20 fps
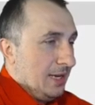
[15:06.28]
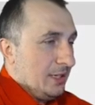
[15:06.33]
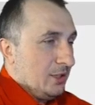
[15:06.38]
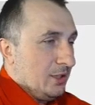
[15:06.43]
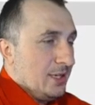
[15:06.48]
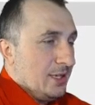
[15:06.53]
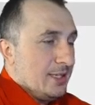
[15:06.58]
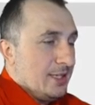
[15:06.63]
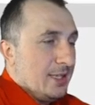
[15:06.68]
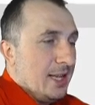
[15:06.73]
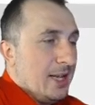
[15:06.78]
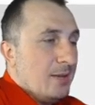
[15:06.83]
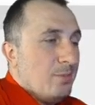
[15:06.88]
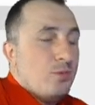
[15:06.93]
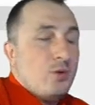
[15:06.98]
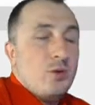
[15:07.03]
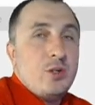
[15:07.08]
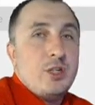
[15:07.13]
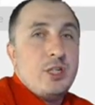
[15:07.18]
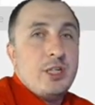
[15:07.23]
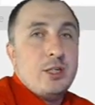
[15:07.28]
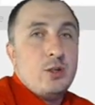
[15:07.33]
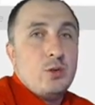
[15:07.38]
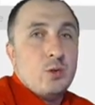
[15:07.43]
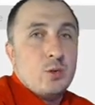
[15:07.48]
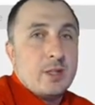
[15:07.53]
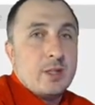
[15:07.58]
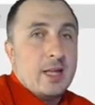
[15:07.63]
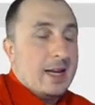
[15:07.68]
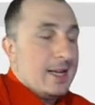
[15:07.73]
To jest ten punkcik
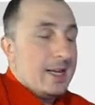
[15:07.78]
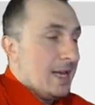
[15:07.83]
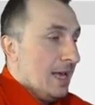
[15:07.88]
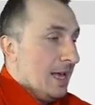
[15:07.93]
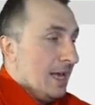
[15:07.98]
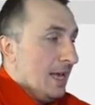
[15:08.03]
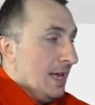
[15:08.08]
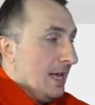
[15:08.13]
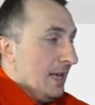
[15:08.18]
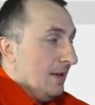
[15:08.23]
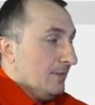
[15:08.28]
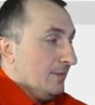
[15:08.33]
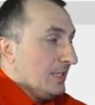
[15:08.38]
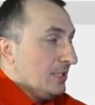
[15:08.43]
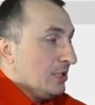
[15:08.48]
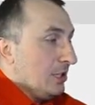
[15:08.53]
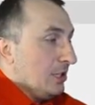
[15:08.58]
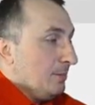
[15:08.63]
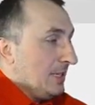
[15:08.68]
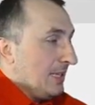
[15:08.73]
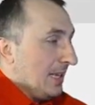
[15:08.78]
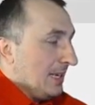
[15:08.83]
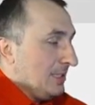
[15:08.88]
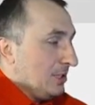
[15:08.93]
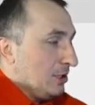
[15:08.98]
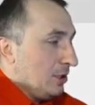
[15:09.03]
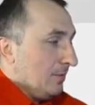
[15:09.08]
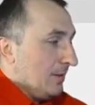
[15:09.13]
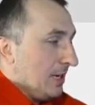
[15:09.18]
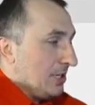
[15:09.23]
tutaj. Więc żeby
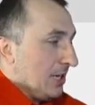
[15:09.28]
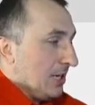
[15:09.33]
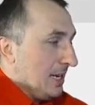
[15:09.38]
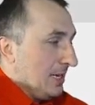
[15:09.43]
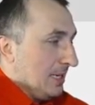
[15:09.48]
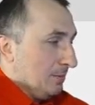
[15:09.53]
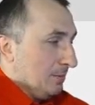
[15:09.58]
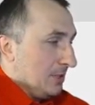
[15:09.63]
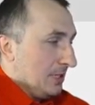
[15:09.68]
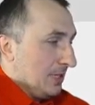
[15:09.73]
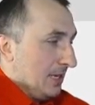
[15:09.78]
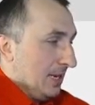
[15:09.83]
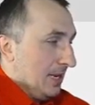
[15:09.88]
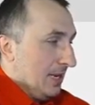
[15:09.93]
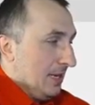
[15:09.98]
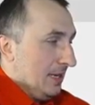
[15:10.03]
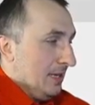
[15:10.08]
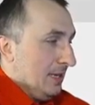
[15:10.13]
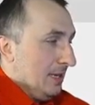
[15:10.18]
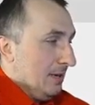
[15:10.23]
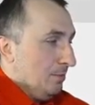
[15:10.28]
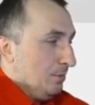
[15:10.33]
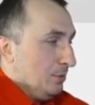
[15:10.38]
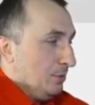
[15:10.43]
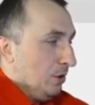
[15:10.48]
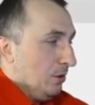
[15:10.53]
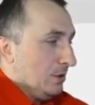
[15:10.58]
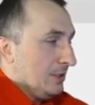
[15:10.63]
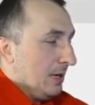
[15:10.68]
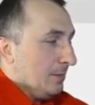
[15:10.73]
narysować elipsę,
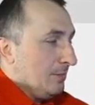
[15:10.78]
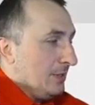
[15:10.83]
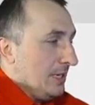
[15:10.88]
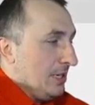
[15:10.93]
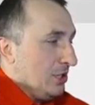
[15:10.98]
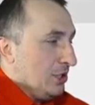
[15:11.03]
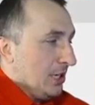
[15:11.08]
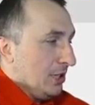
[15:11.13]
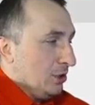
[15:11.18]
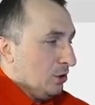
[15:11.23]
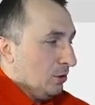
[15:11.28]
program idzie do